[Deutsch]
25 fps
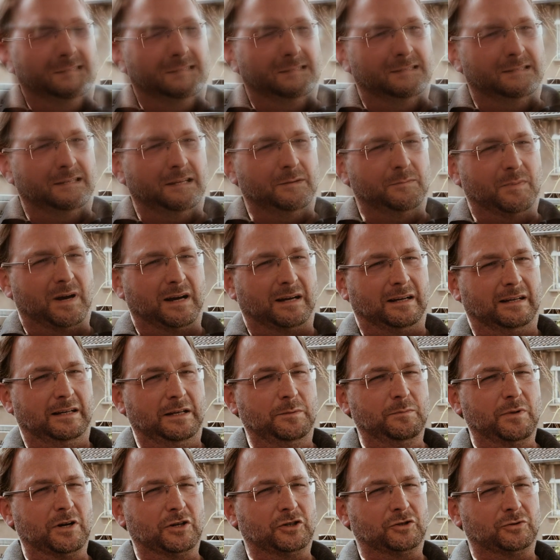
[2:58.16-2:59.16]
Dieses Thema
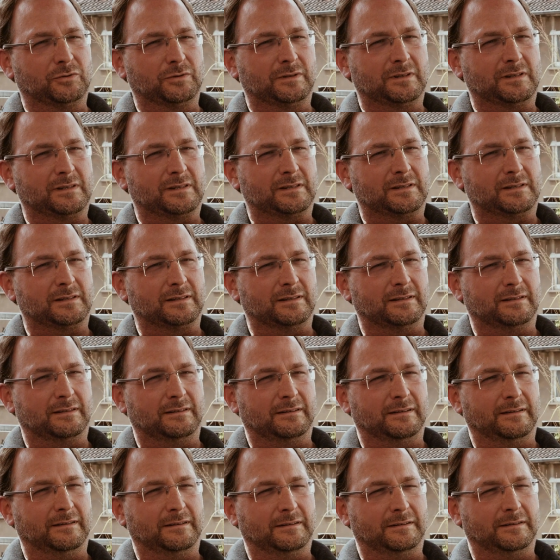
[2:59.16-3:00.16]
Klimaschutz
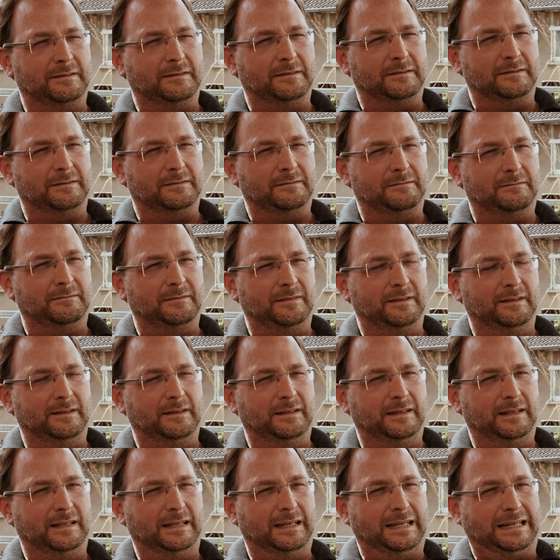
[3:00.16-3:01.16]
äh,
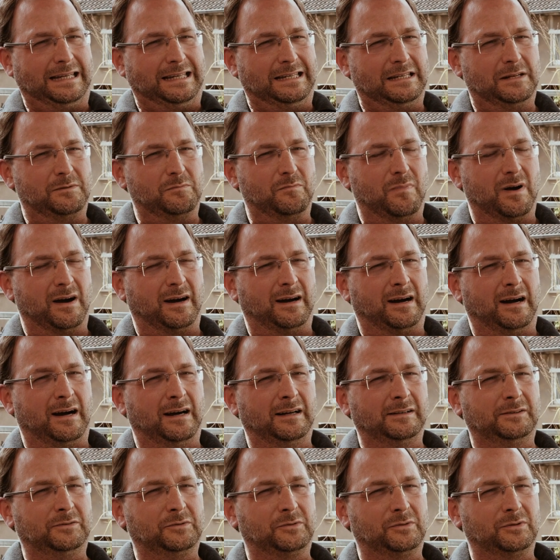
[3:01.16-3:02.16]
in den
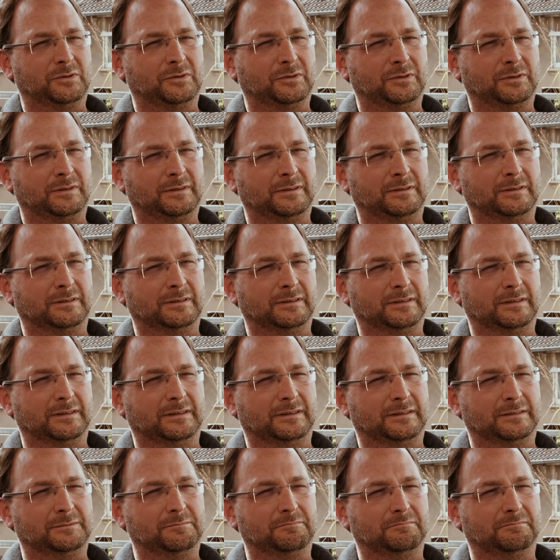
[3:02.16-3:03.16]
Beratungen
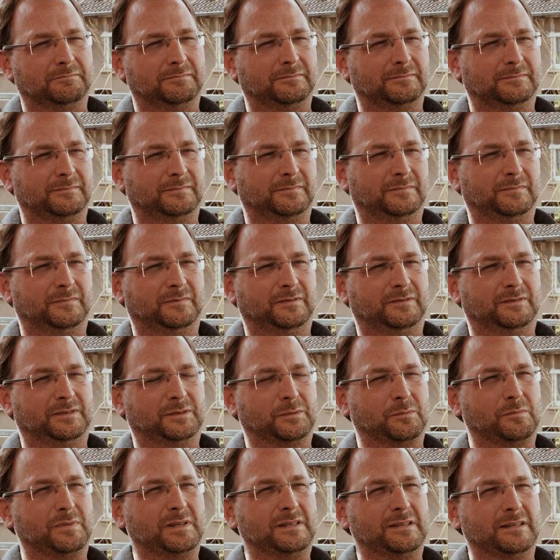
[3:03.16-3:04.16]
ähm,
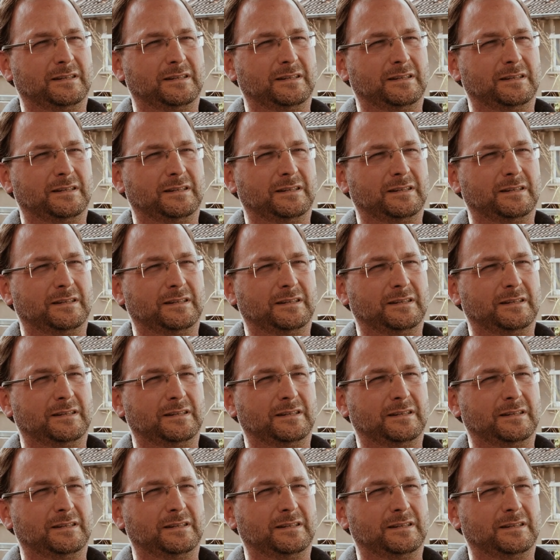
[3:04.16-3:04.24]
so ein